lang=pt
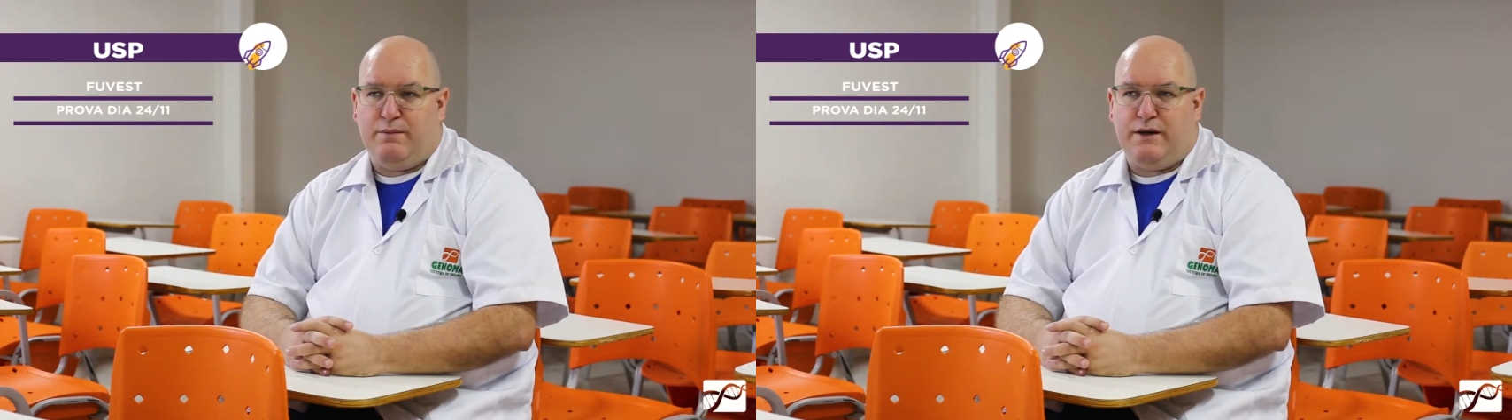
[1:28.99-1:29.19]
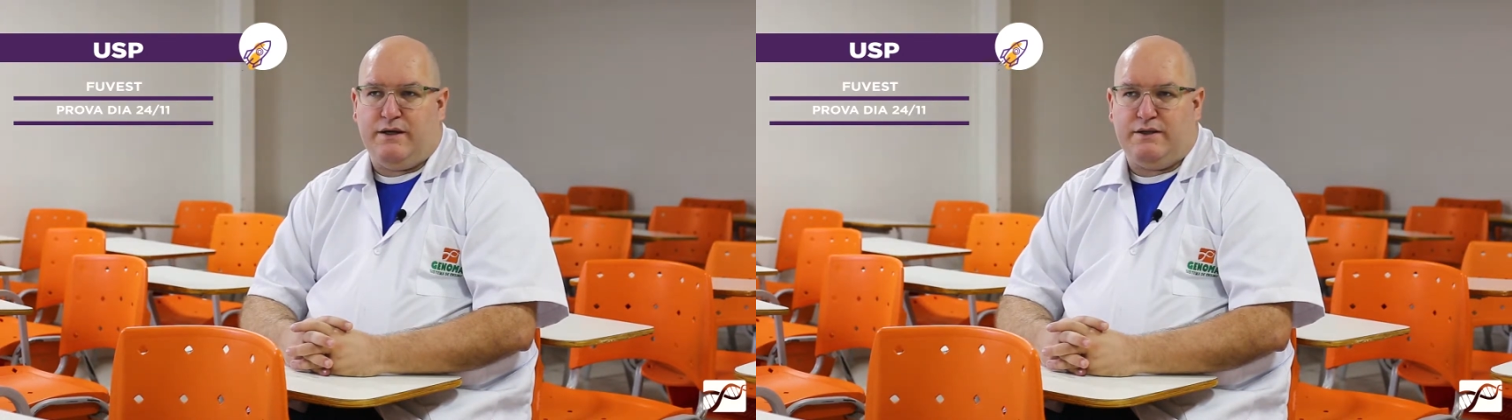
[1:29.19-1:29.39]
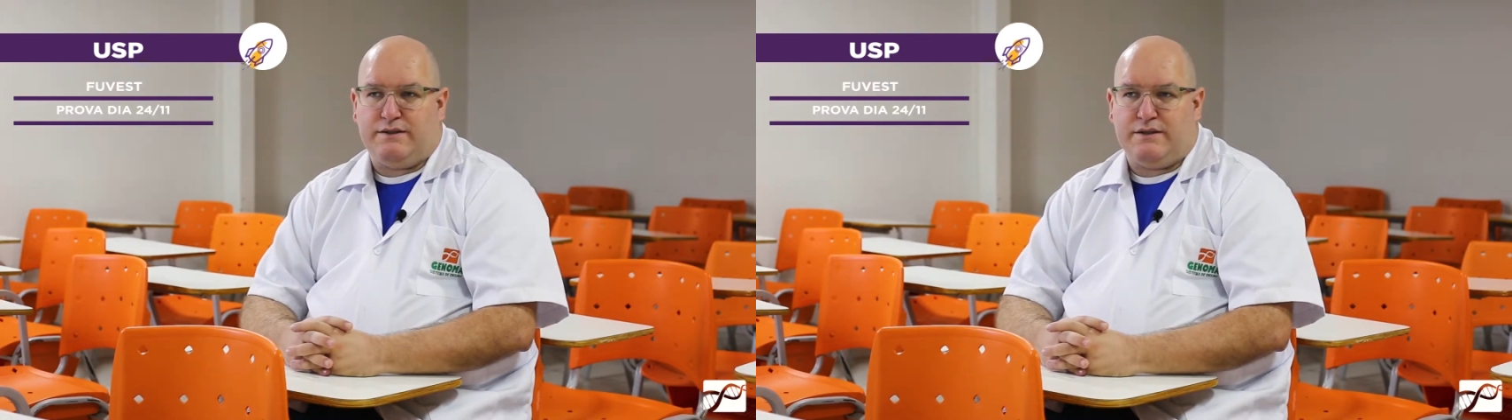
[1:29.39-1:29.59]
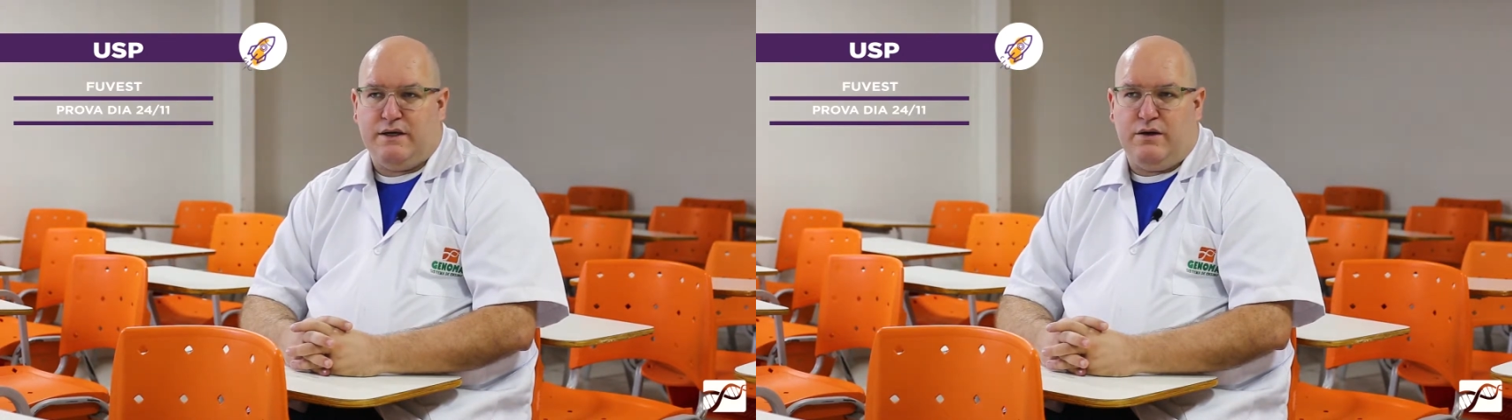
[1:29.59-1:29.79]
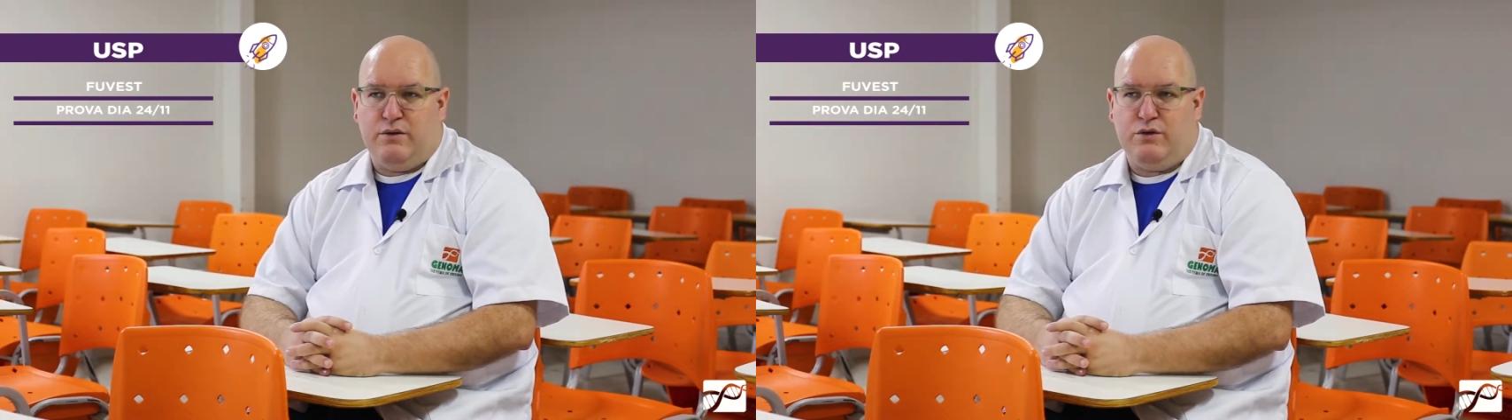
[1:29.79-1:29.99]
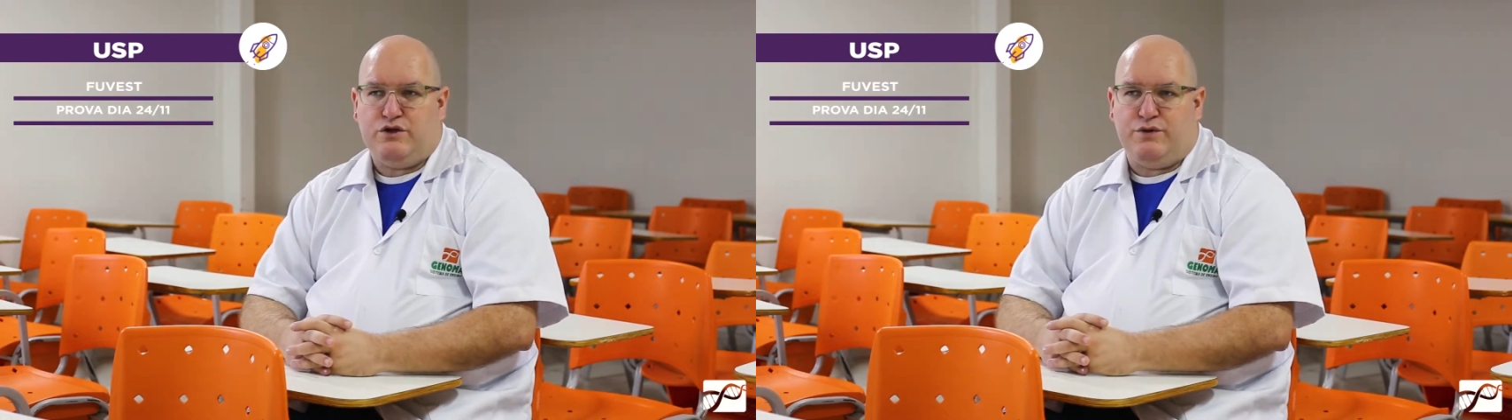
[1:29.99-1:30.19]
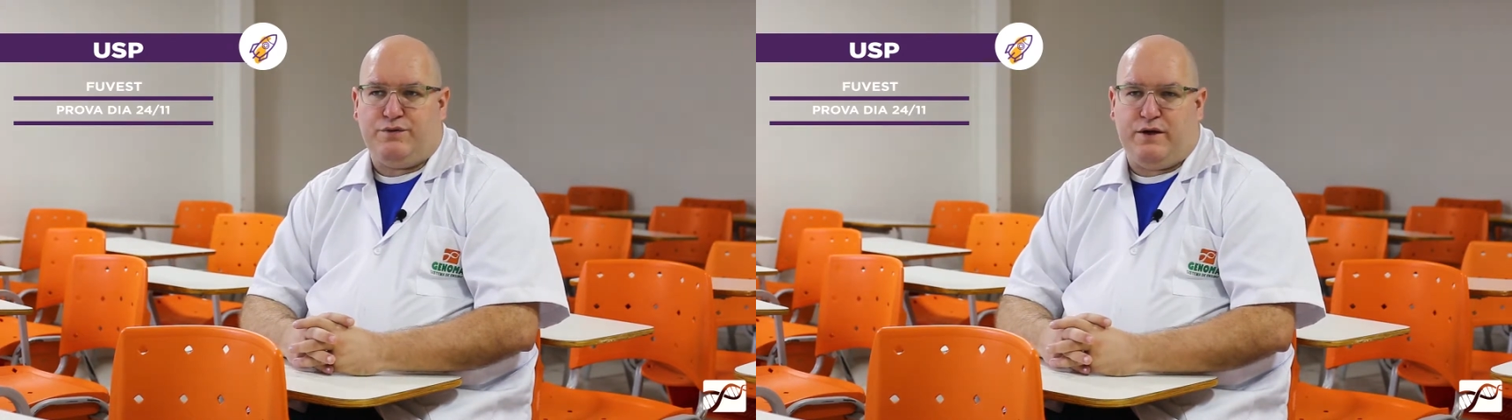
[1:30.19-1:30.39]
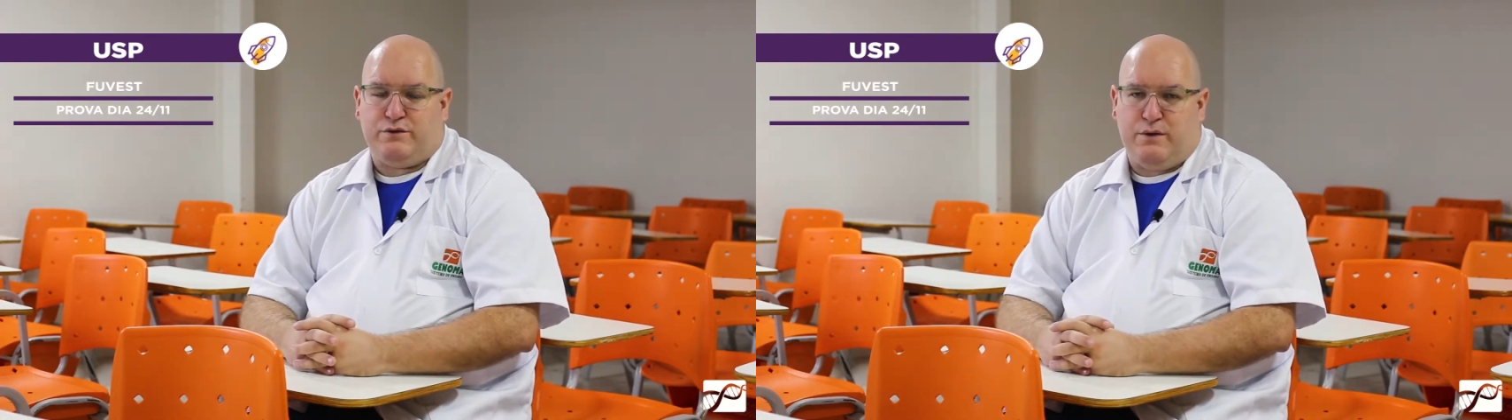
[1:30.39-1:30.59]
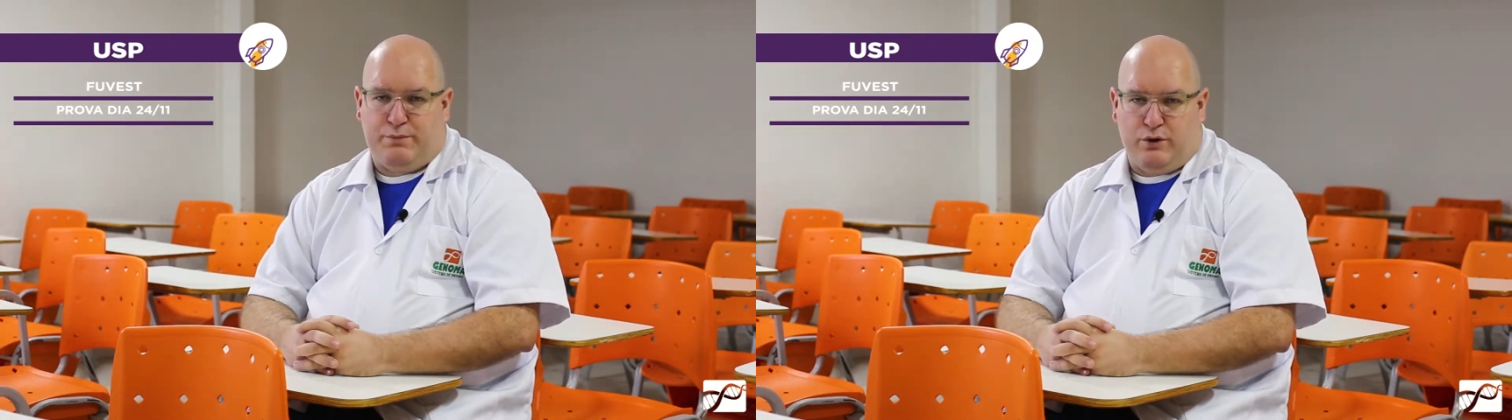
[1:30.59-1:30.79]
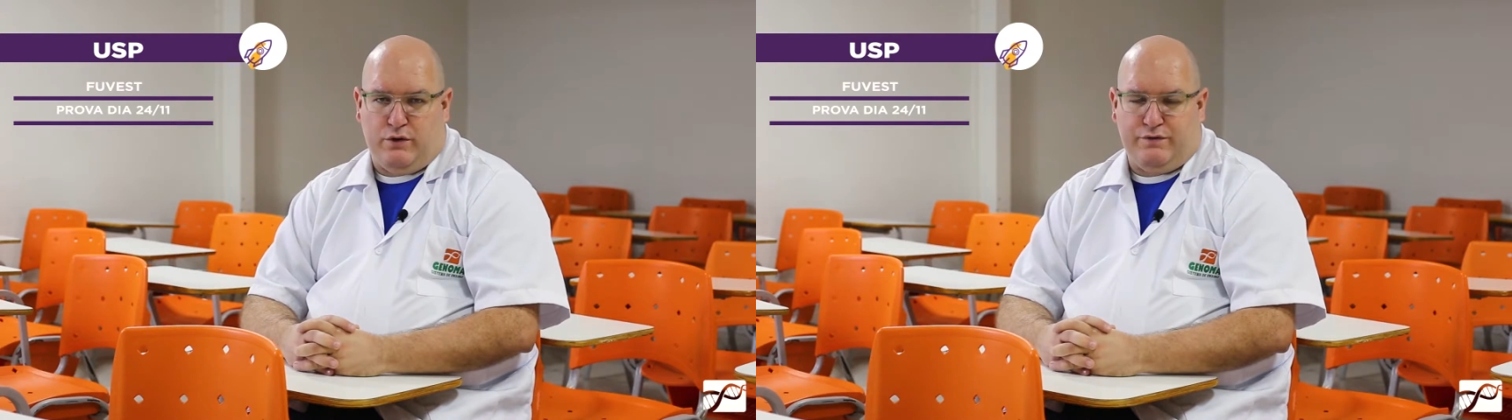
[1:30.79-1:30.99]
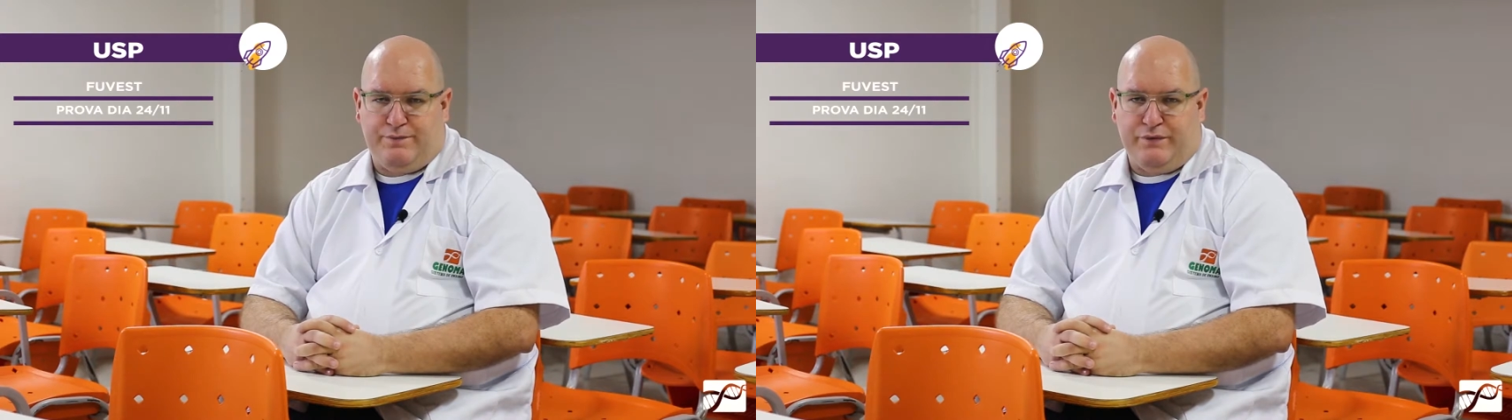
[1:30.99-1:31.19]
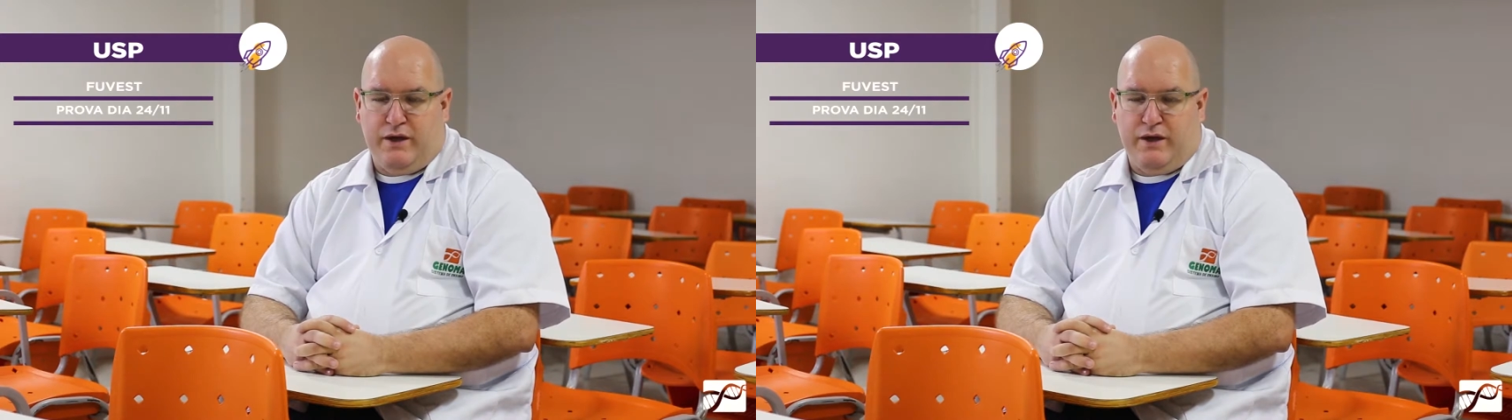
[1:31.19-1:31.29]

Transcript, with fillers: mas onde eu faço a prova?